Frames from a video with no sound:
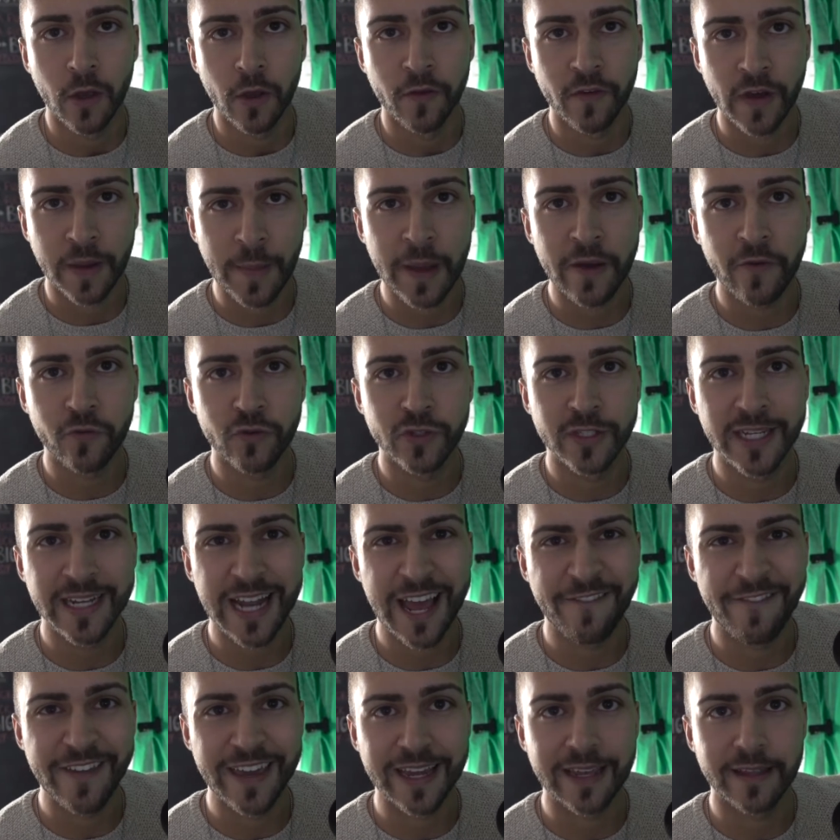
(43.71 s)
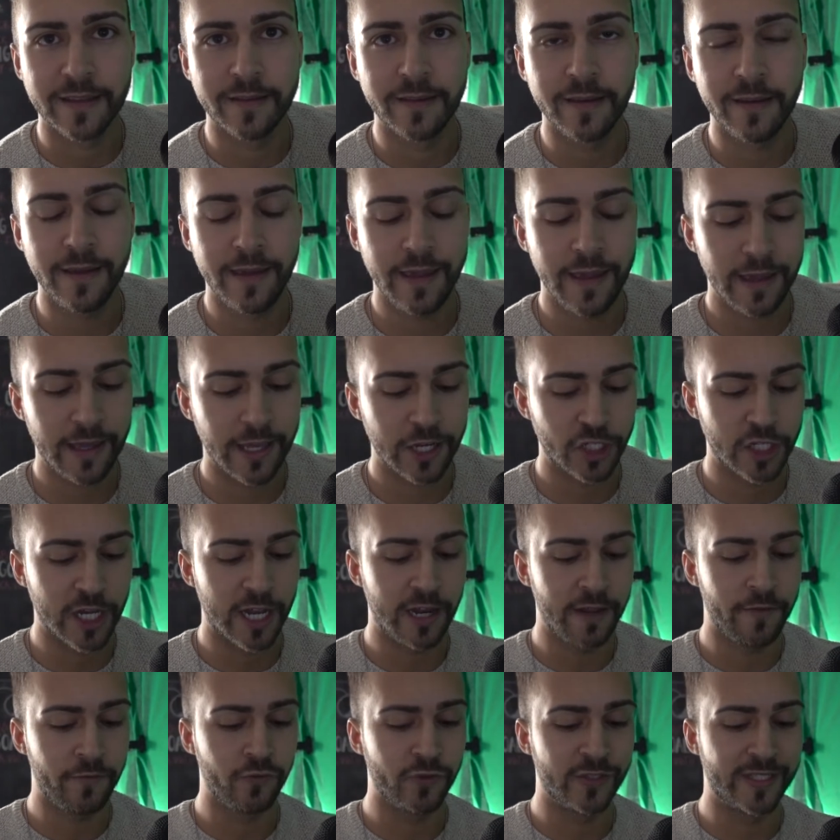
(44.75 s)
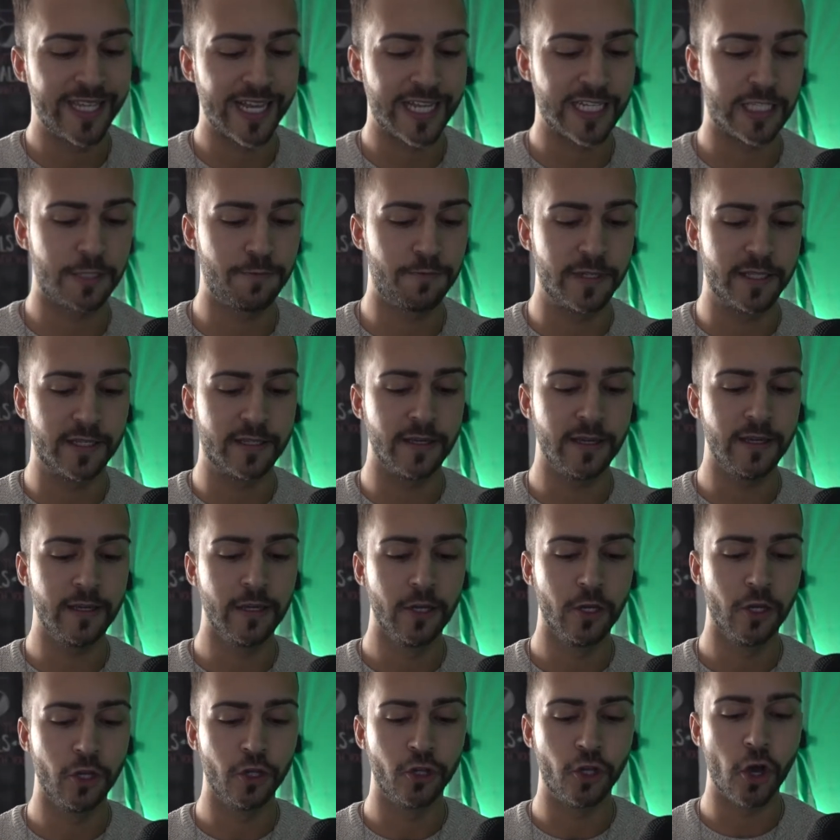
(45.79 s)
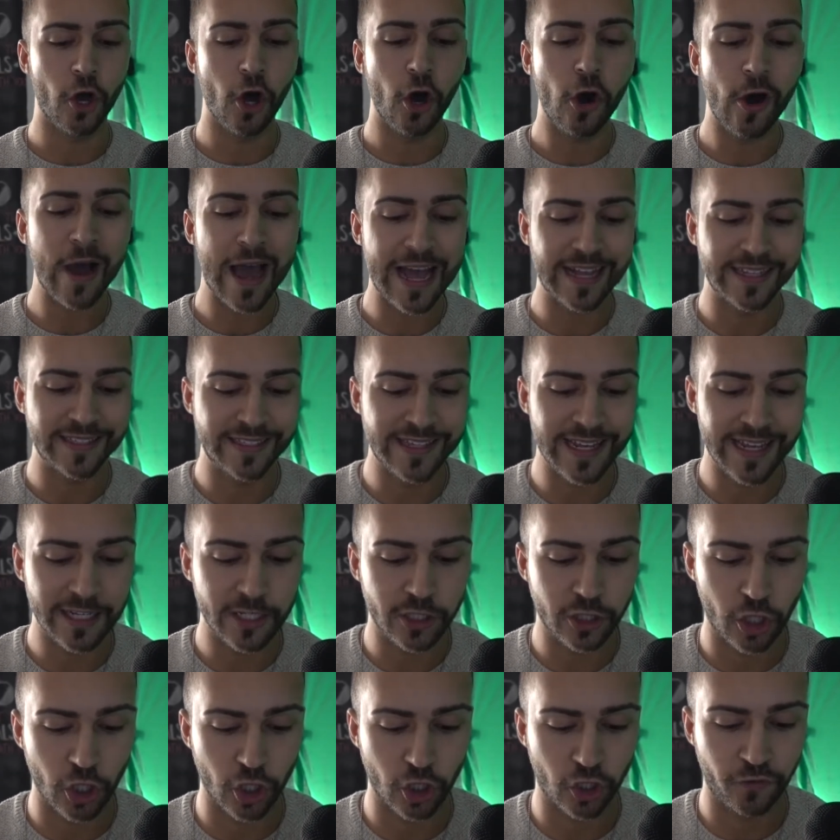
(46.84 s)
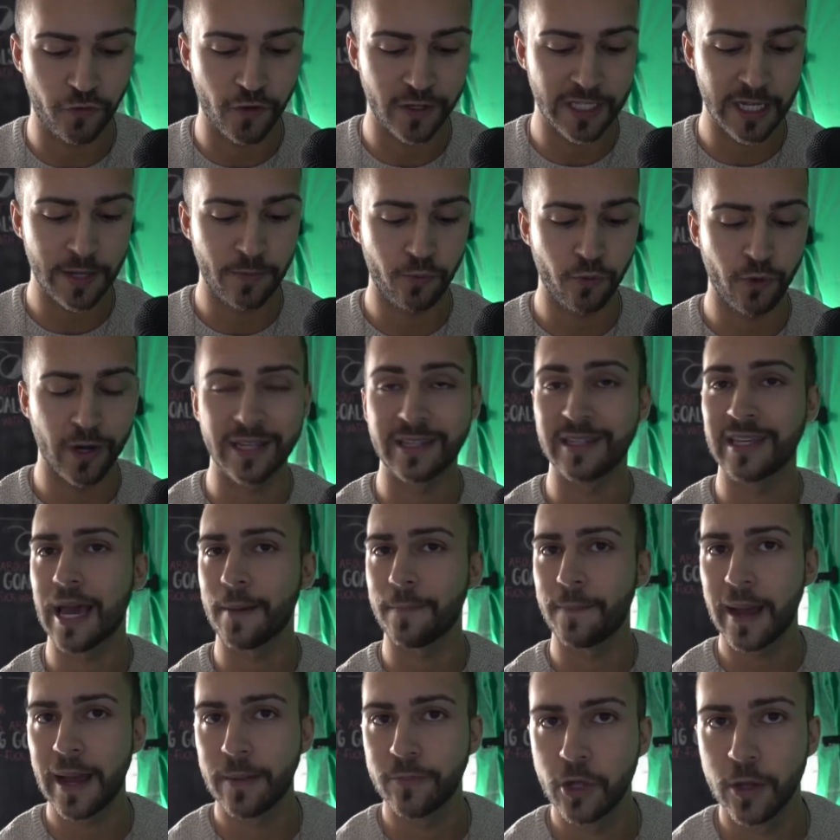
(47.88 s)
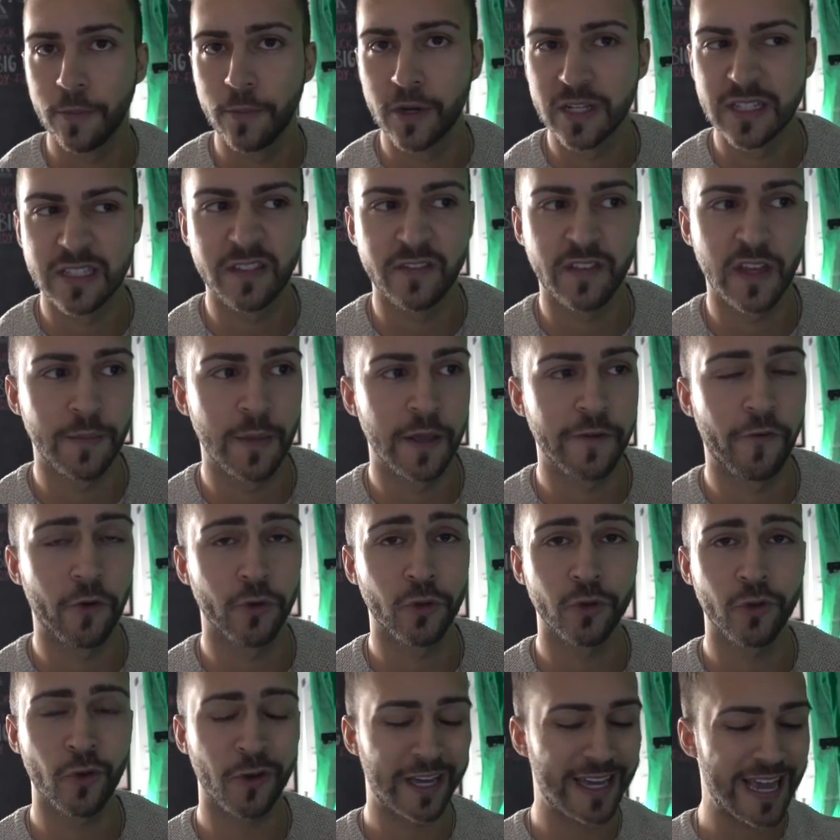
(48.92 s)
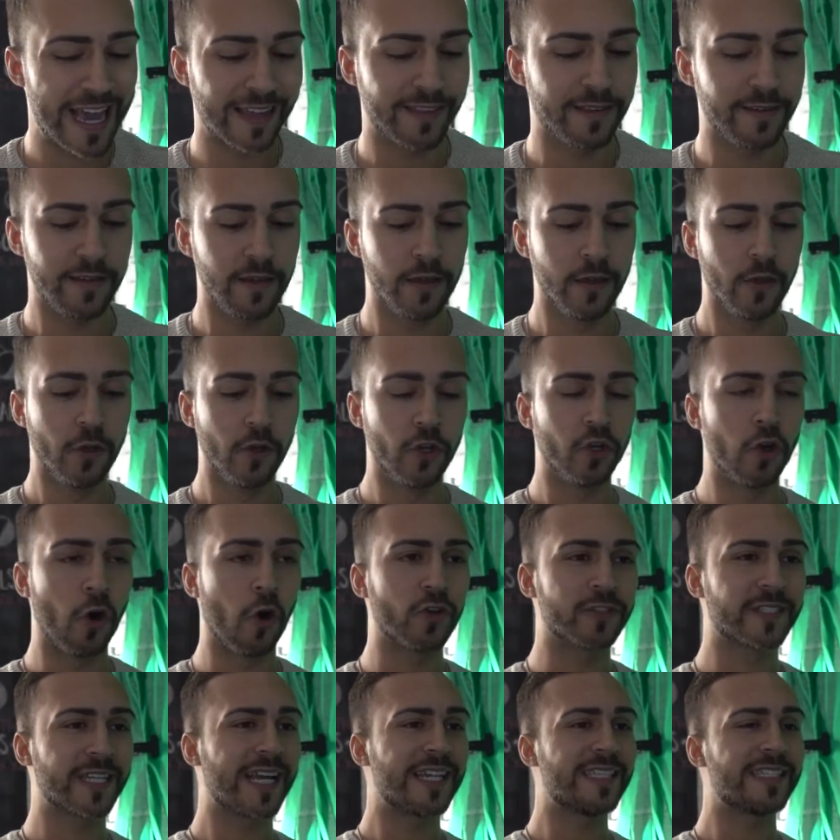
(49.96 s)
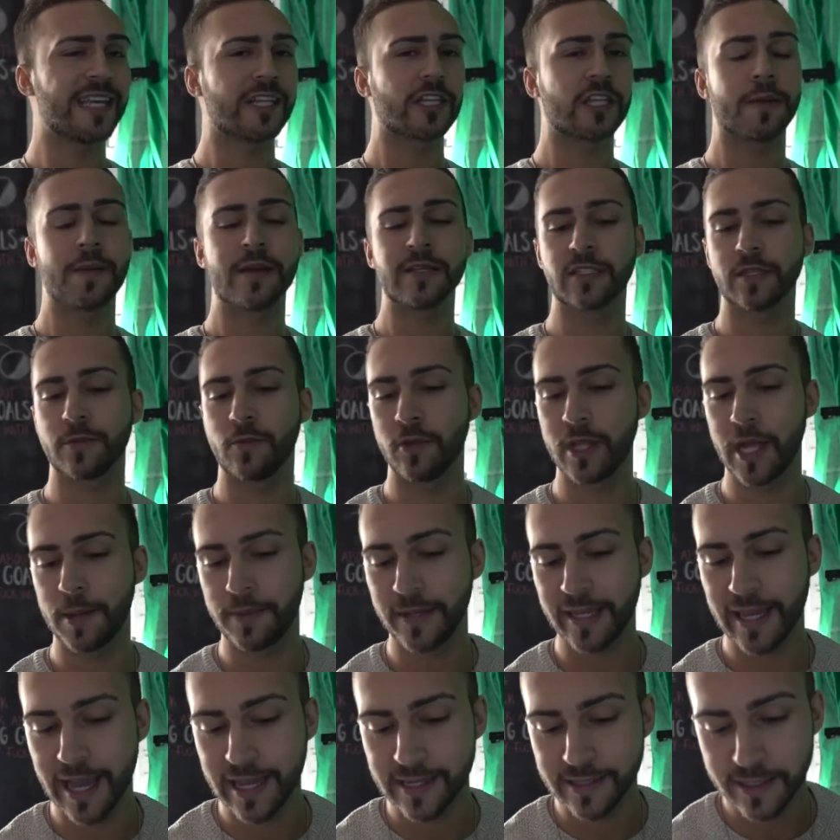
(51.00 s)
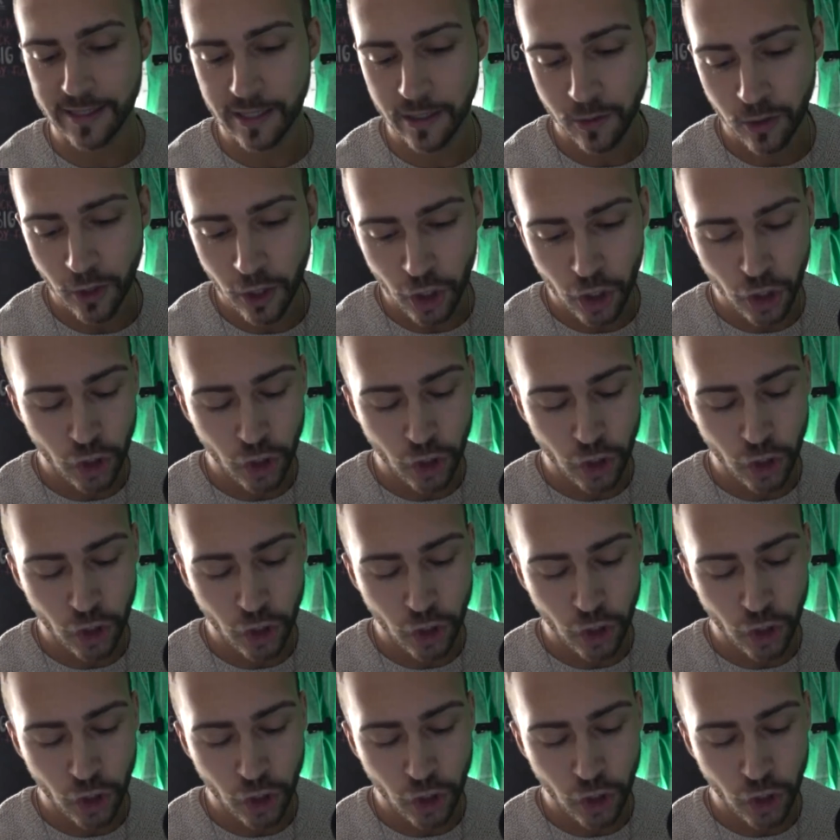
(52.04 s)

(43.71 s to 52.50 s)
vraiment vous dire la vérité et que j'allais vous expliquer de A à Z ce que je faisais pour être capable de modifier mes photos. Donc regardez on se rend directement sur mon application.